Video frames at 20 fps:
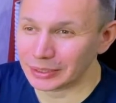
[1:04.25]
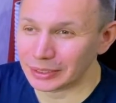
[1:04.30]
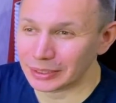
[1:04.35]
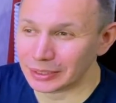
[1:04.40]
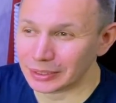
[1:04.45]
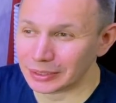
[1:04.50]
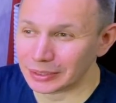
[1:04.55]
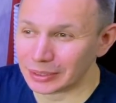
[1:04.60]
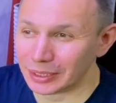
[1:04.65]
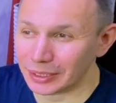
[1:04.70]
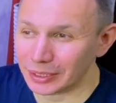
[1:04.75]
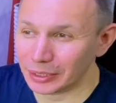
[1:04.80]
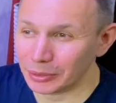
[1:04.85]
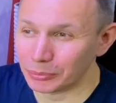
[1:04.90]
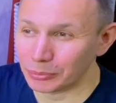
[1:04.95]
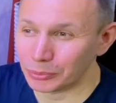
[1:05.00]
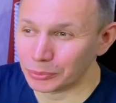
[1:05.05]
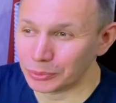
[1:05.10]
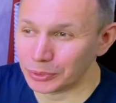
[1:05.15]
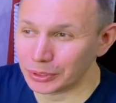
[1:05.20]
это скорее
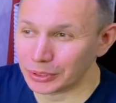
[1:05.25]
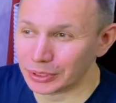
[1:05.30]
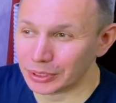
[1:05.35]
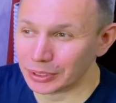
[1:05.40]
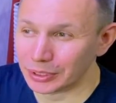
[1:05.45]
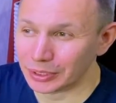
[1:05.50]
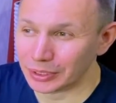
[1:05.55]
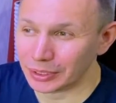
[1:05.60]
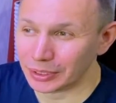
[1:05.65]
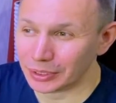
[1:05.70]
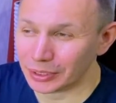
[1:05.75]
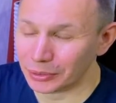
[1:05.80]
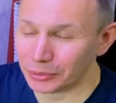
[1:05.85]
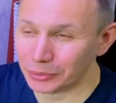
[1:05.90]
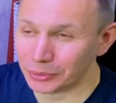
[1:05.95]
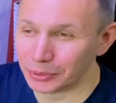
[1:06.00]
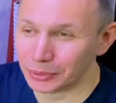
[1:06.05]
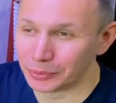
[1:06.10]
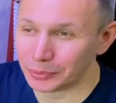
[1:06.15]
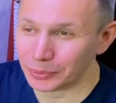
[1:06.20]
будет на
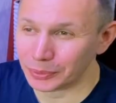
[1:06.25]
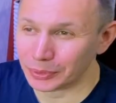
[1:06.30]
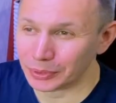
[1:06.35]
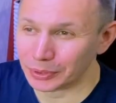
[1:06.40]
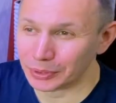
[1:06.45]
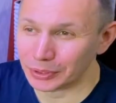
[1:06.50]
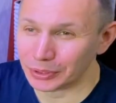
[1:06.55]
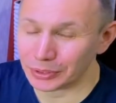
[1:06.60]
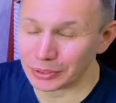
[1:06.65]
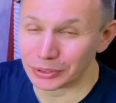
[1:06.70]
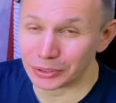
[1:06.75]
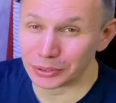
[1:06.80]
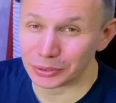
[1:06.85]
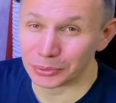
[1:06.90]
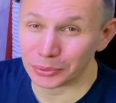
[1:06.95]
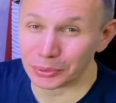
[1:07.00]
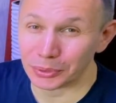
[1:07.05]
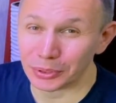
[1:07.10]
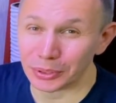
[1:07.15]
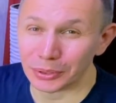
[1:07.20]
какое-то вот
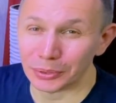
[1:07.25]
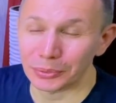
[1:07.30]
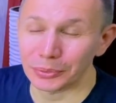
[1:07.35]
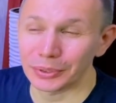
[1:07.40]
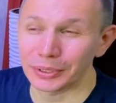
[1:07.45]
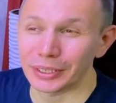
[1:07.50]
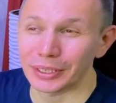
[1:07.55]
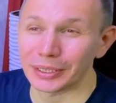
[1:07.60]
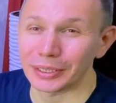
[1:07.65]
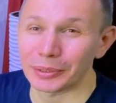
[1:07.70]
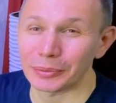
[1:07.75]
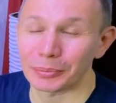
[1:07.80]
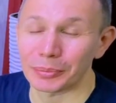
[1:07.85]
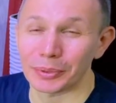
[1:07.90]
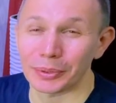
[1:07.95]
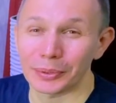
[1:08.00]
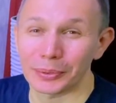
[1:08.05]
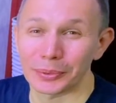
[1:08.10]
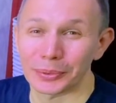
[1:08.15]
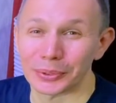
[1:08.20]
низкочастотное гудение
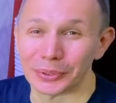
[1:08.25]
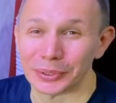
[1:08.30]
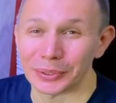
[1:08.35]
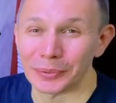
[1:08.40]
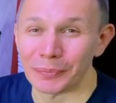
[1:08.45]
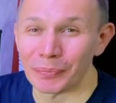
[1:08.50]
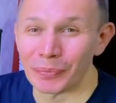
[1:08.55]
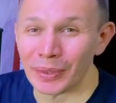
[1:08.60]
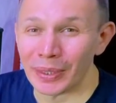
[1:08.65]
похоже.